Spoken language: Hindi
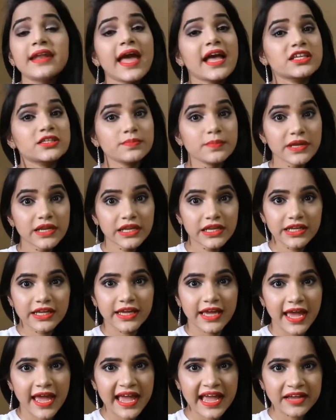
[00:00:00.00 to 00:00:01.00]
नेक्स्ट मैंने ली
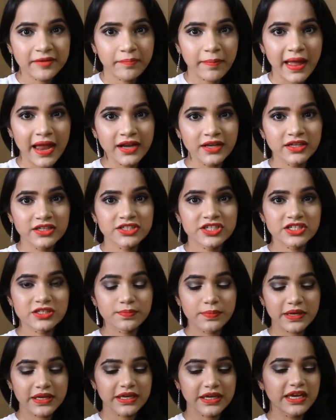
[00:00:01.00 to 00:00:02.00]
है एक पैंट
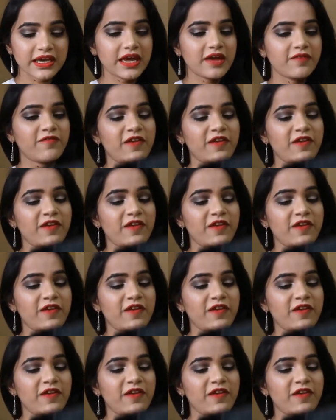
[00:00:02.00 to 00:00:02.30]
जिसमें कि ये